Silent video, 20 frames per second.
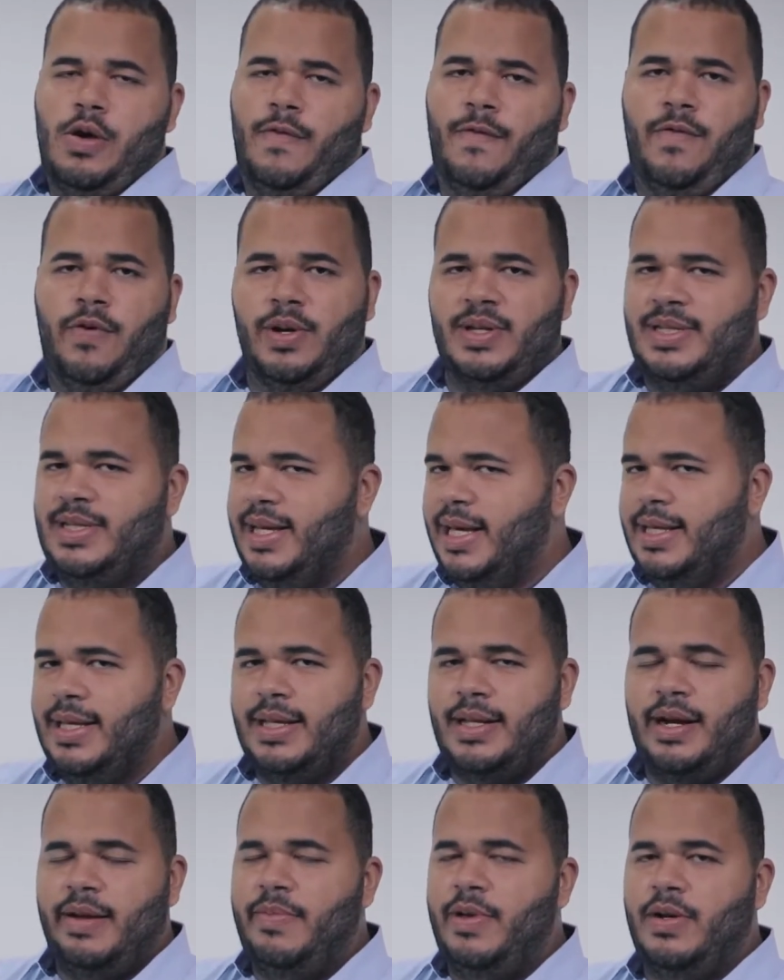você
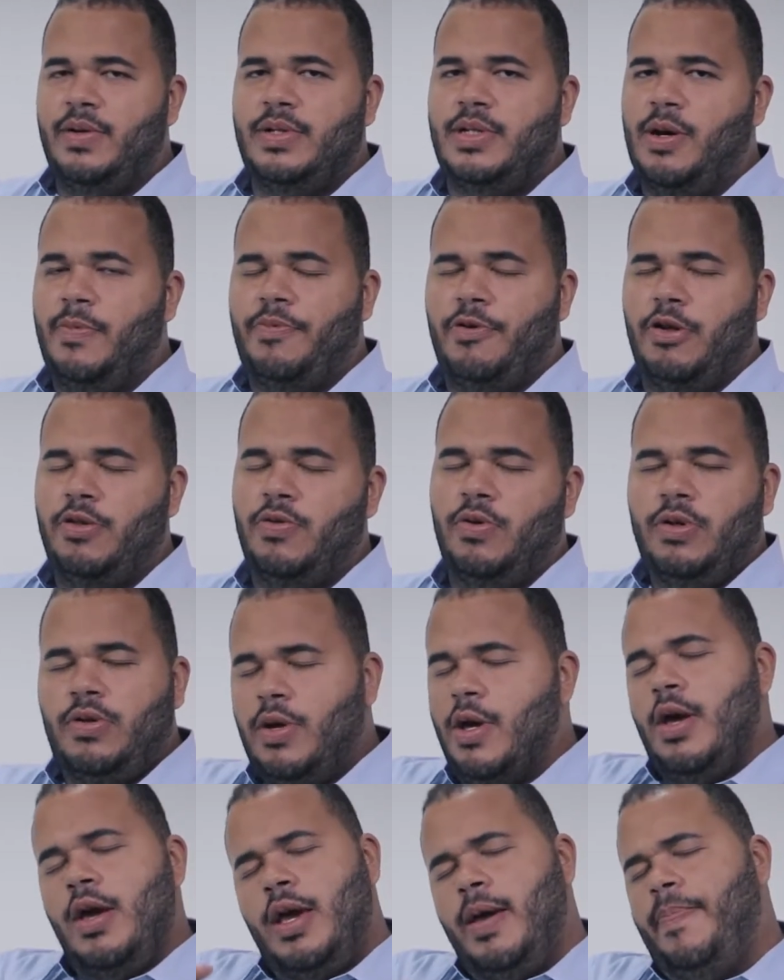determina o seu produto
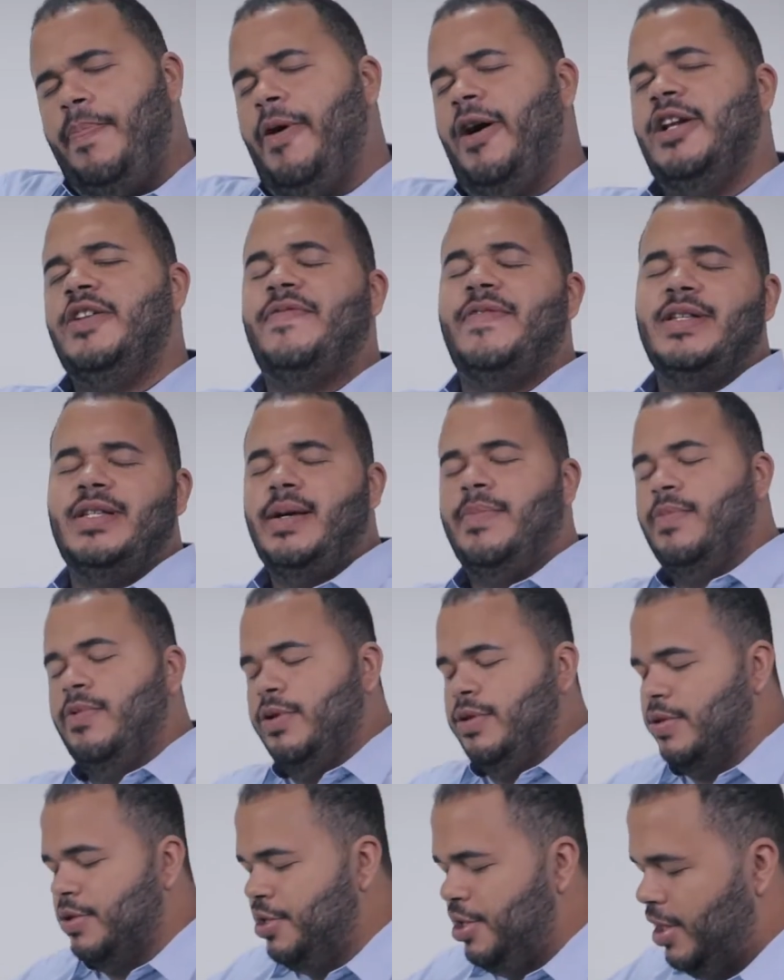e pode fazer
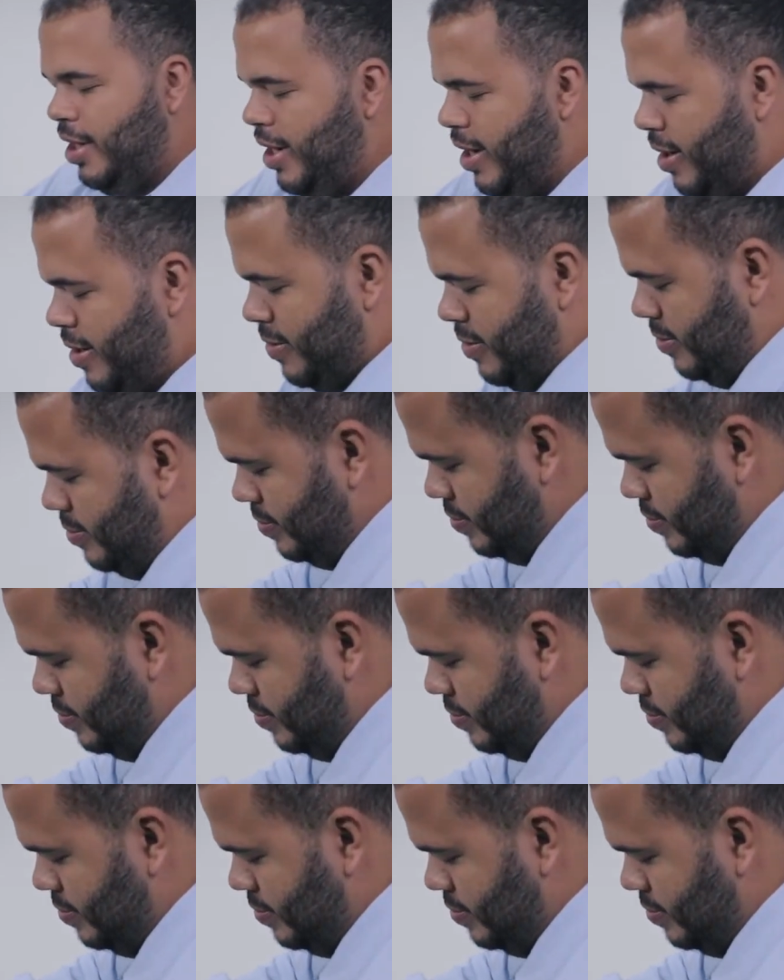muito dinheiro.